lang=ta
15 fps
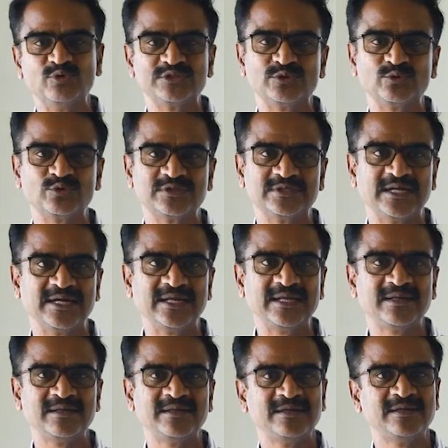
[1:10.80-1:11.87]
முடிச்சு கொடுத்துட்டாங்க
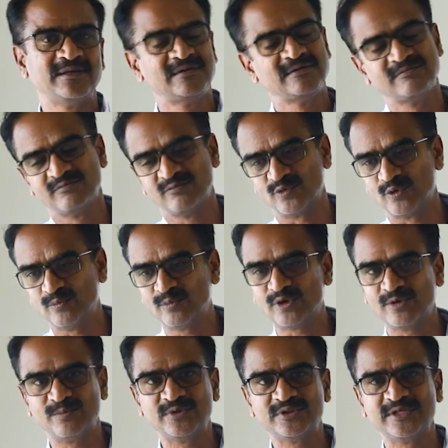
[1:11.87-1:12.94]
ரொம்ப
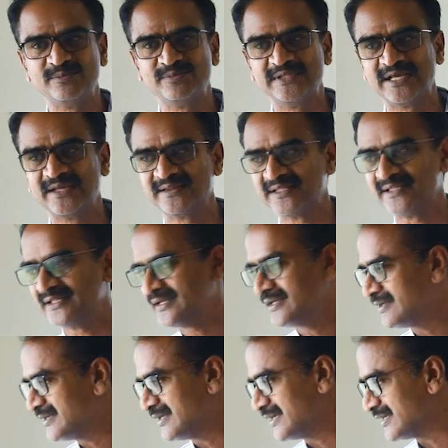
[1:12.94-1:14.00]
ரொம்ப திருப்தியாக இருந்தது
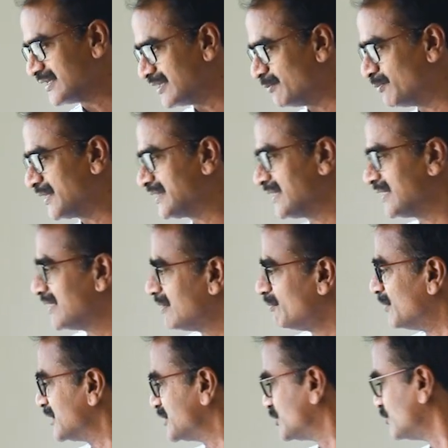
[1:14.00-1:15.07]
இதில் பார்த்தீங்கன்னா
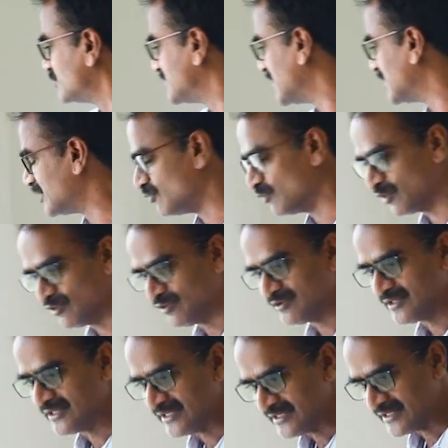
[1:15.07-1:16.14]
மெஷ்ஷும் சேர்ந்து வரும்
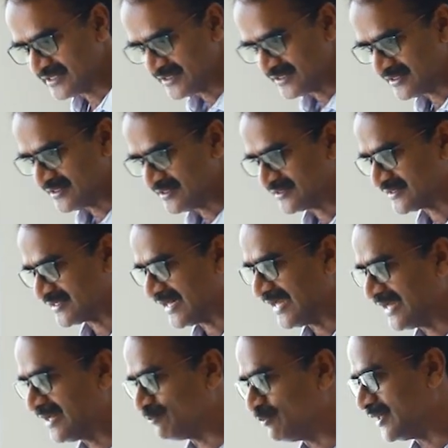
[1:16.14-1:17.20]

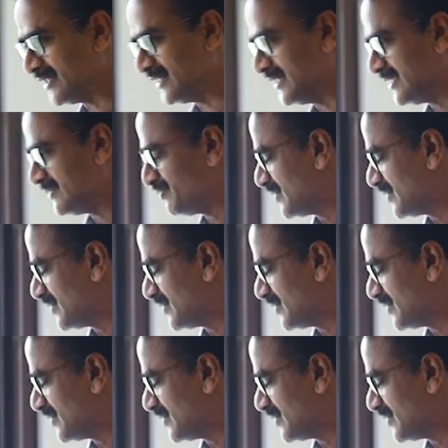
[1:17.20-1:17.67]
ஸ்லைடபுள் இது